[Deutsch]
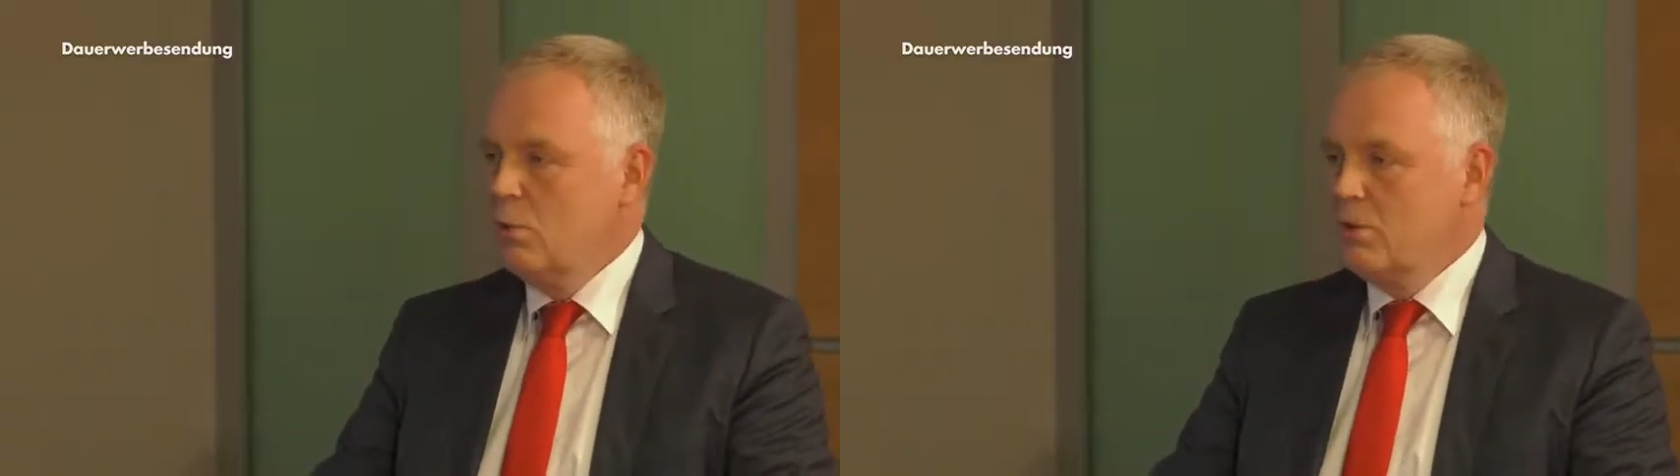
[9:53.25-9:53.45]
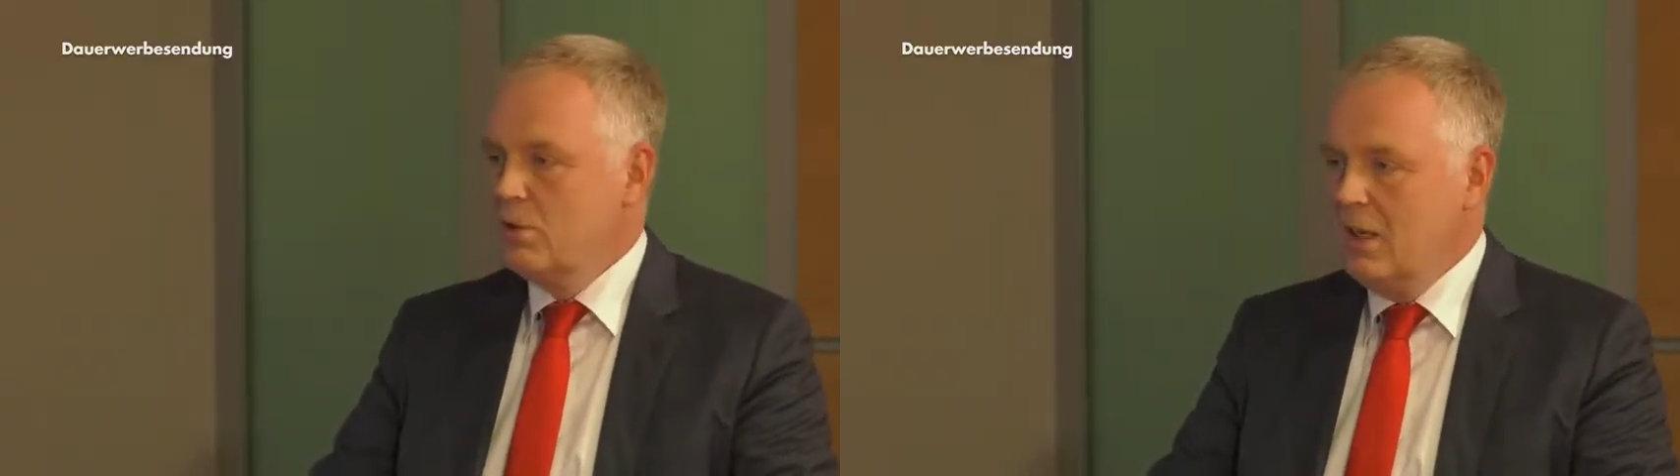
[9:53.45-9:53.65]

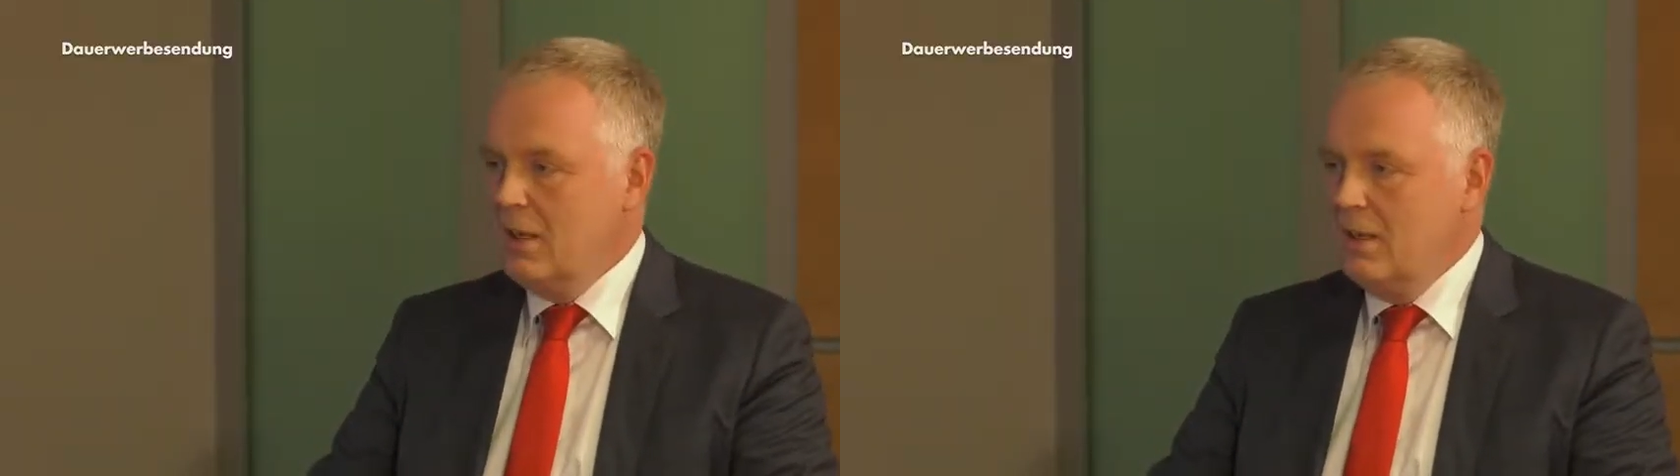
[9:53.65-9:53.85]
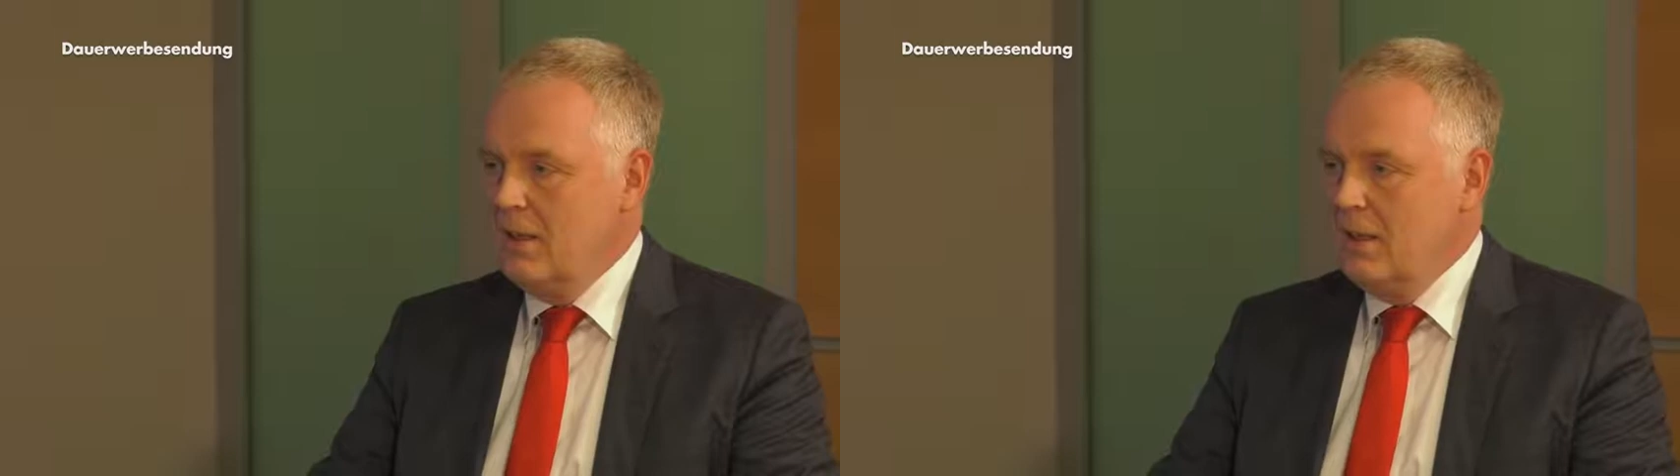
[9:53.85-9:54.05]

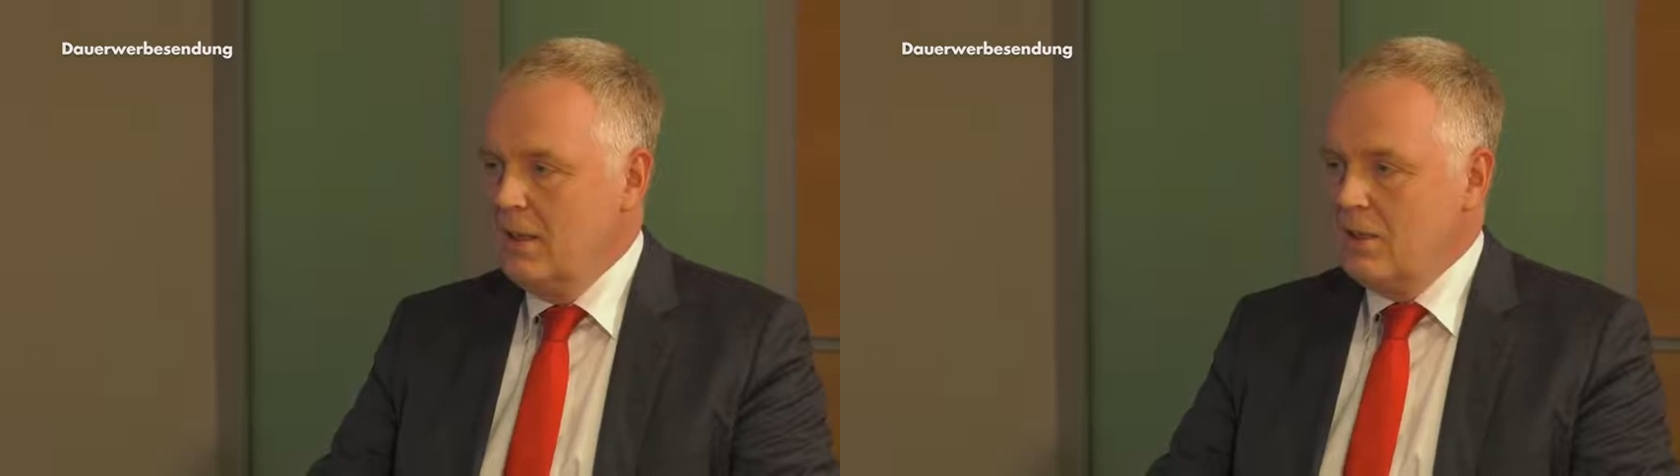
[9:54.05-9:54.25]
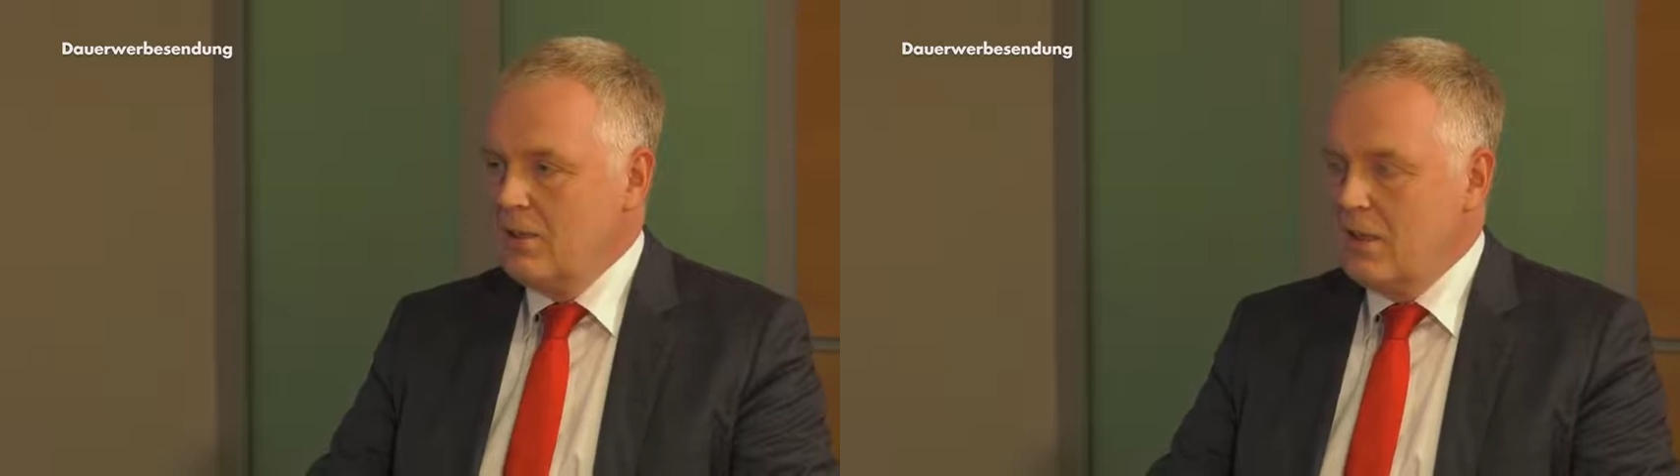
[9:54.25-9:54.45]
umzugehen,
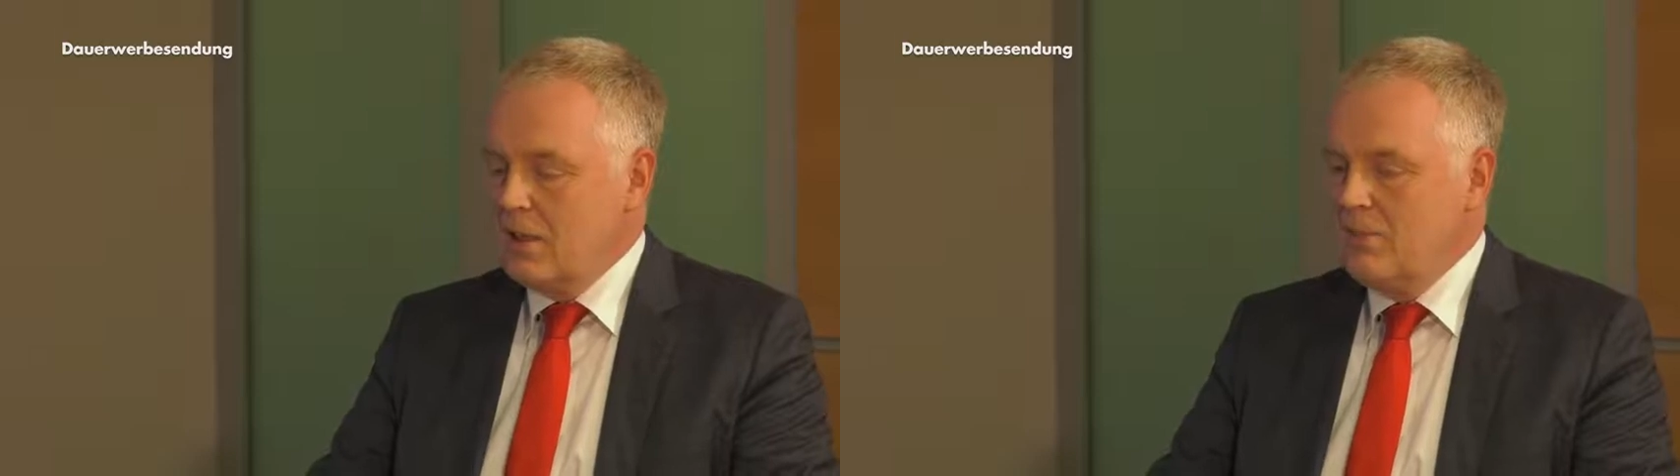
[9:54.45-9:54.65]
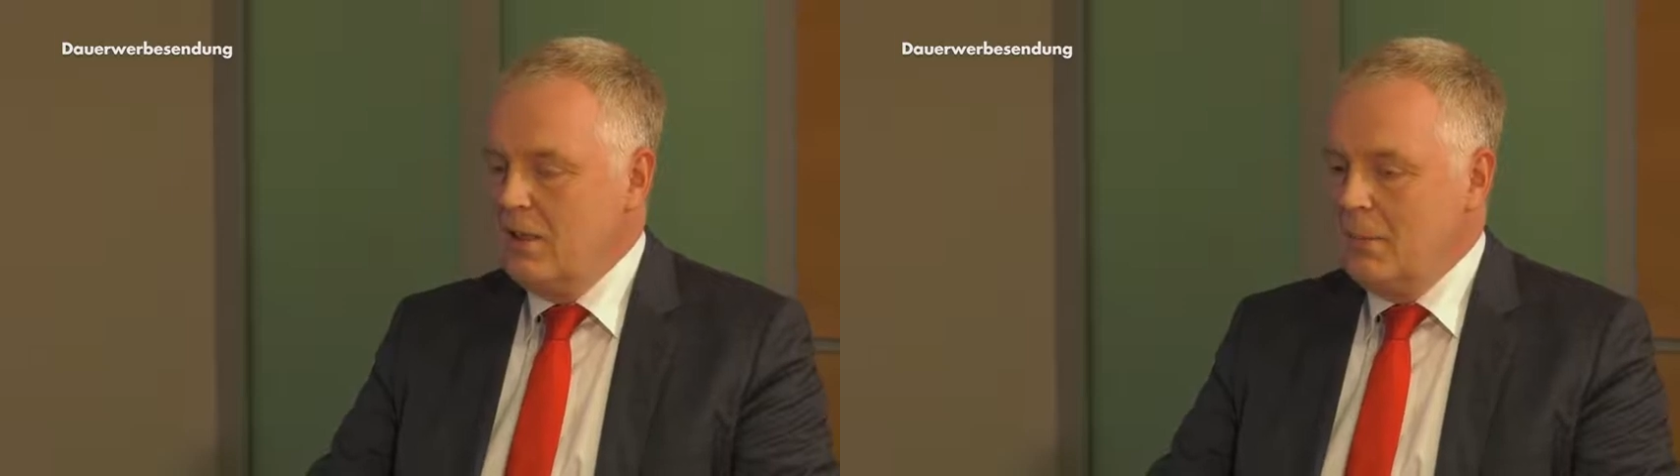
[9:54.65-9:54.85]

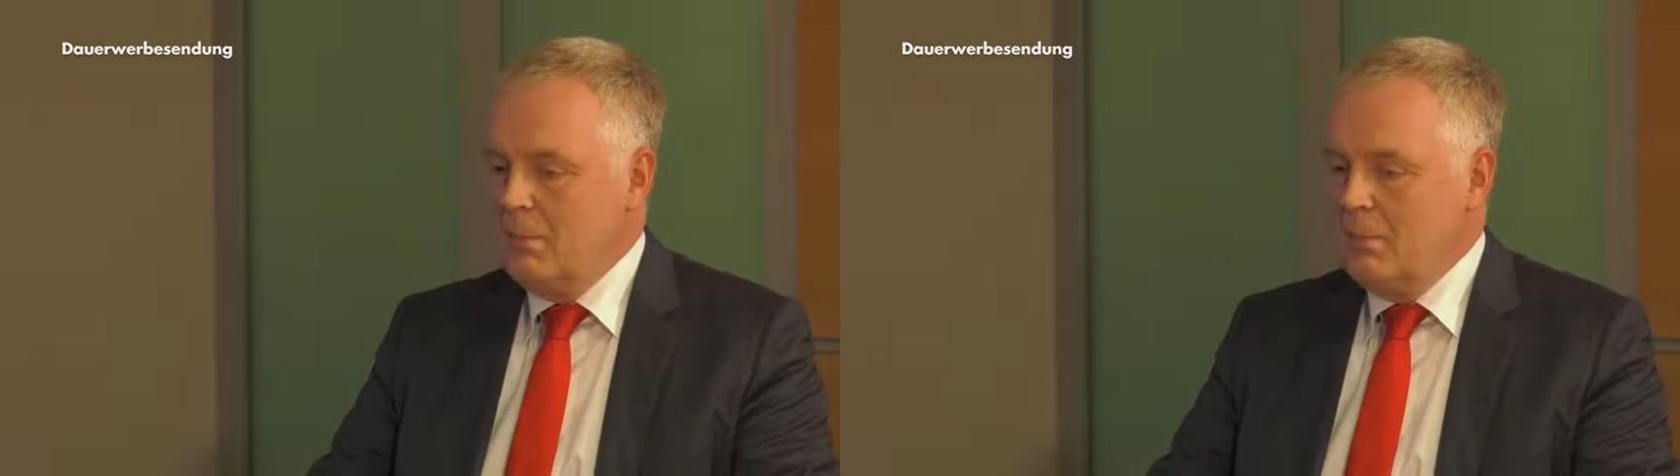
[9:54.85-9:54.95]
sodass wir ab